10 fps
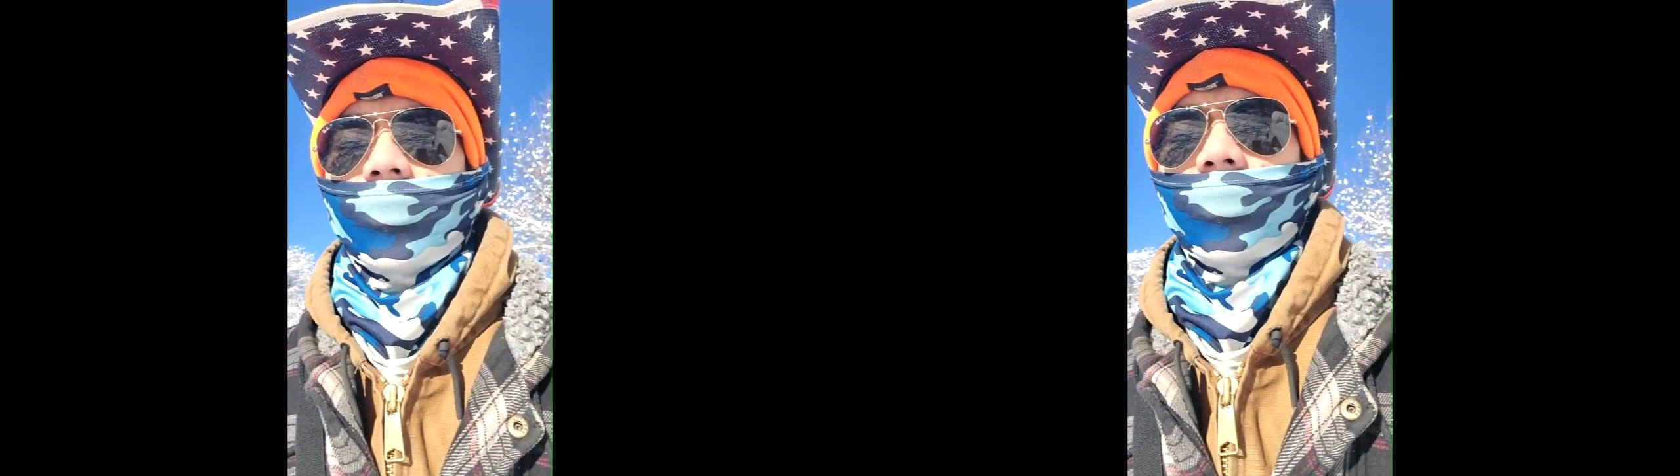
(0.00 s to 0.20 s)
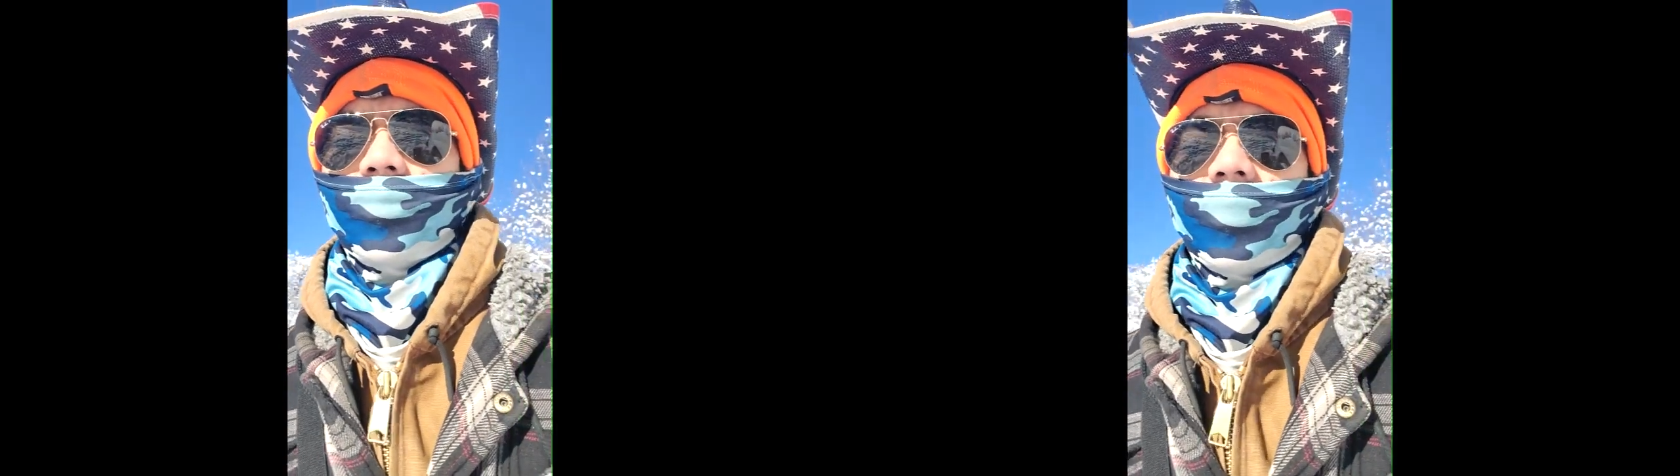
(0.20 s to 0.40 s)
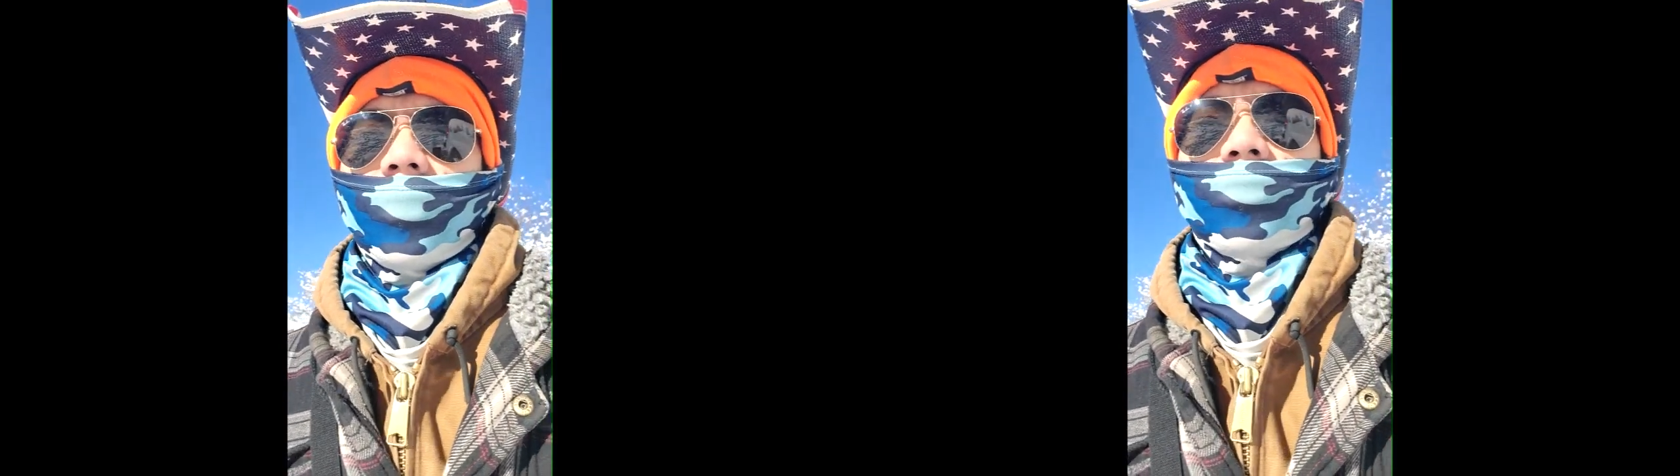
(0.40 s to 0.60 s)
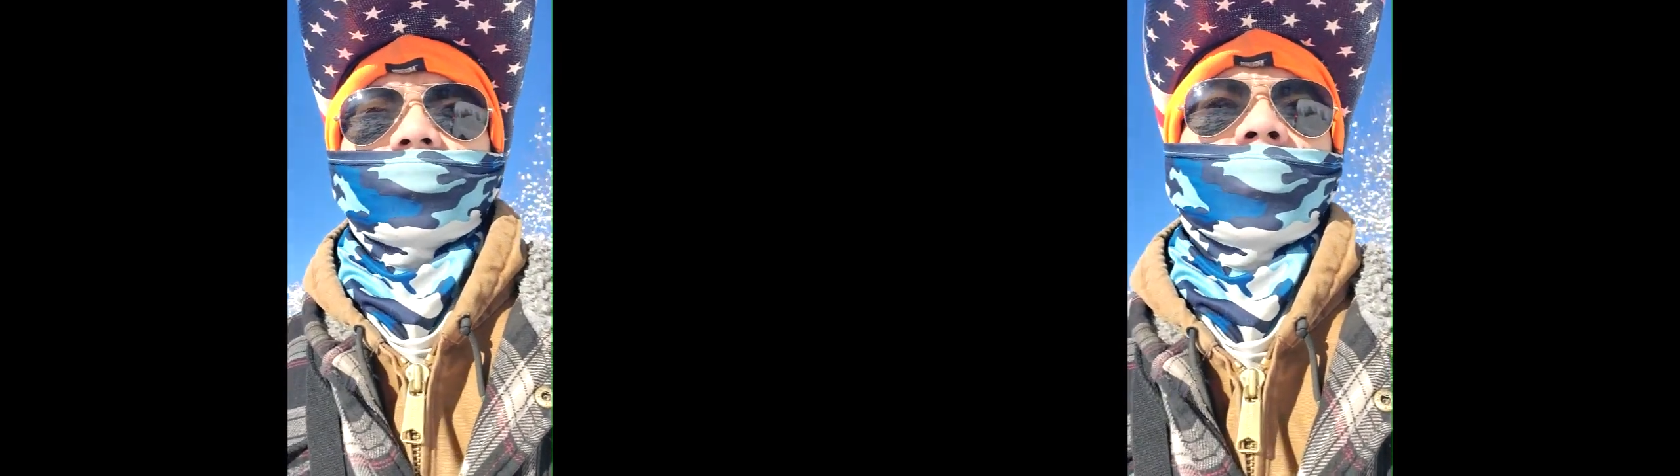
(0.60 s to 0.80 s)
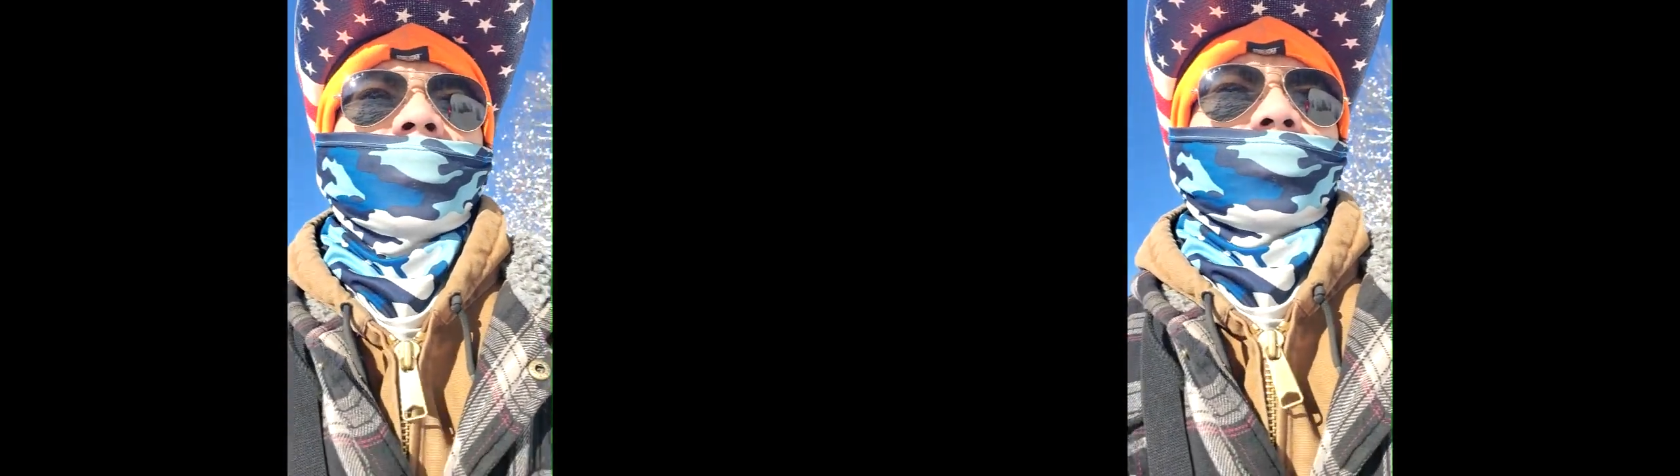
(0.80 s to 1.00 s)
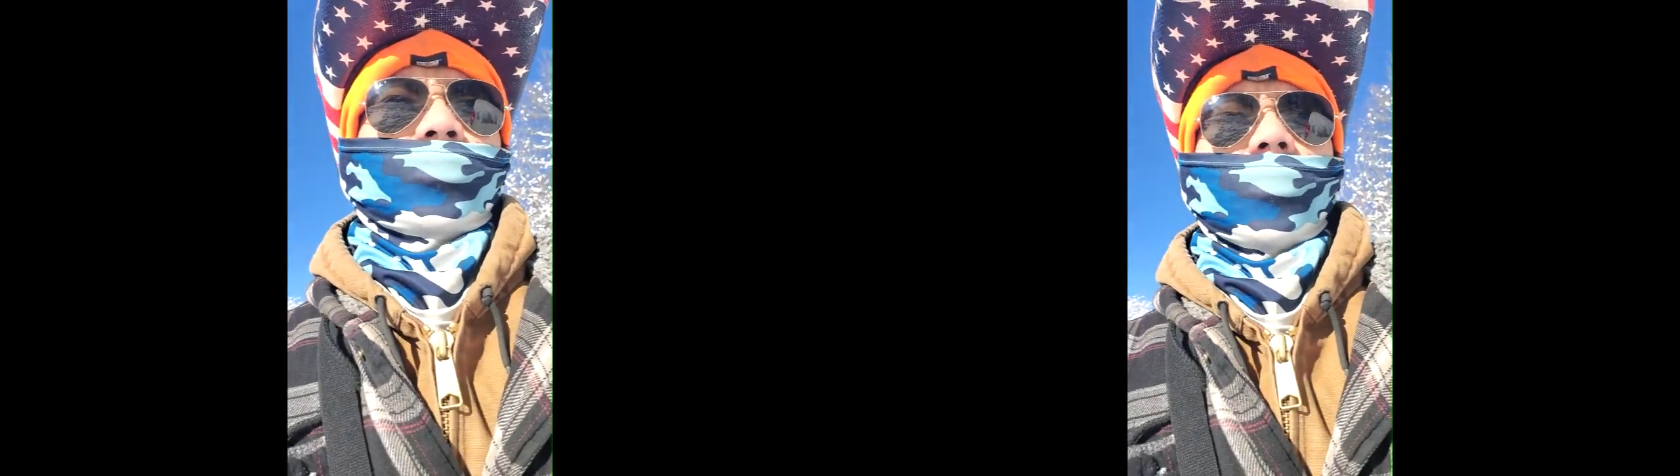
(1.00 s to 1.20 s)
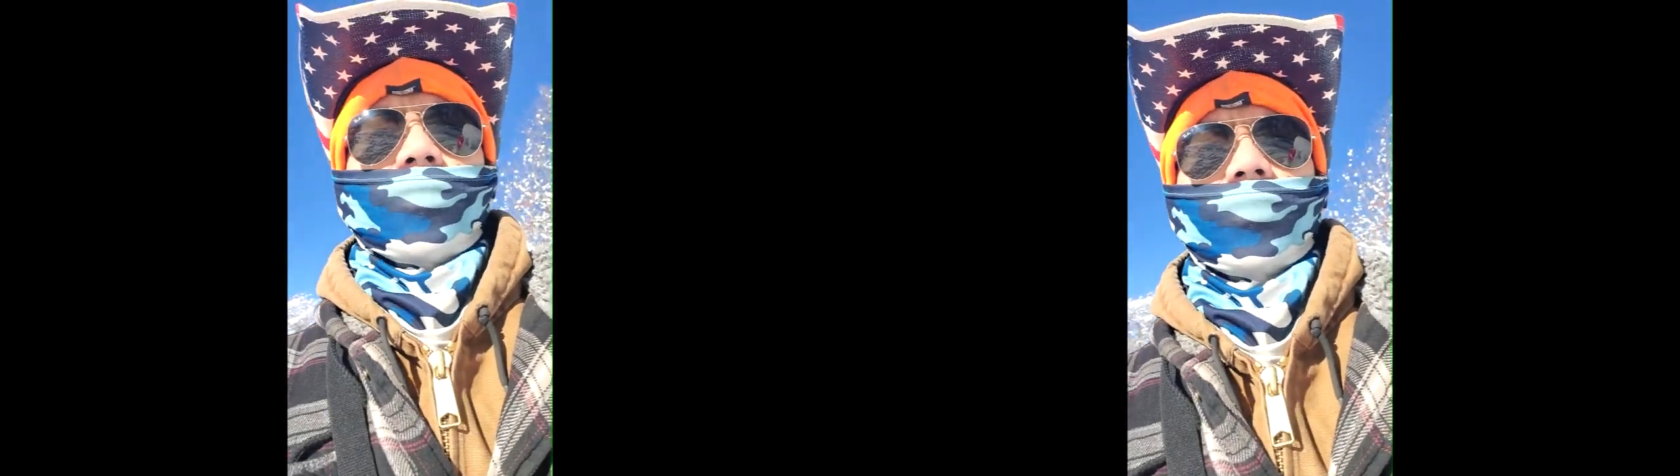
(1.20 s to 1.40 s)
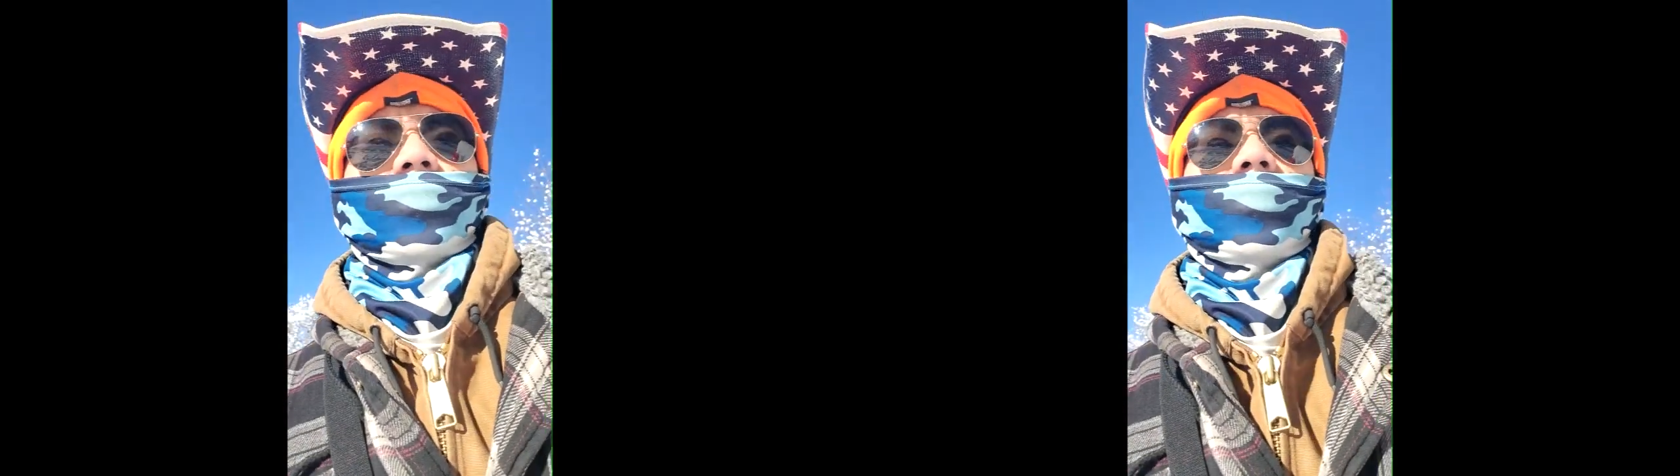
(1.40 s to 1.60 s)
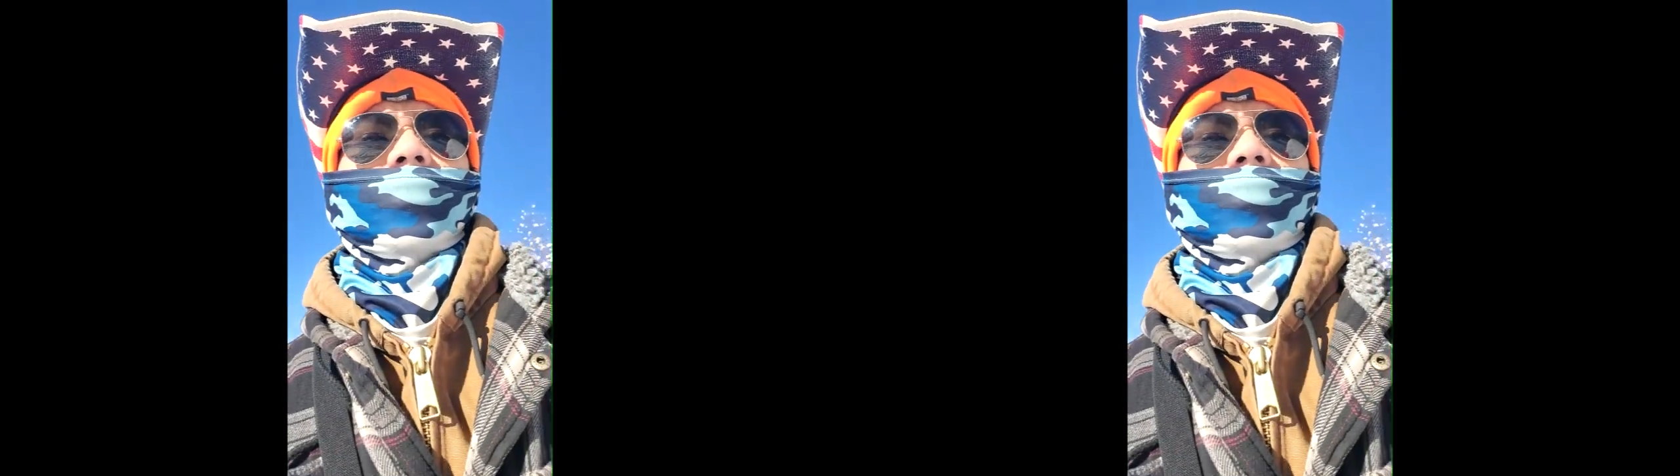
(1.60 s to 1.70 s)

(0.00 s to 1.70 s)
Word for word: All about travel,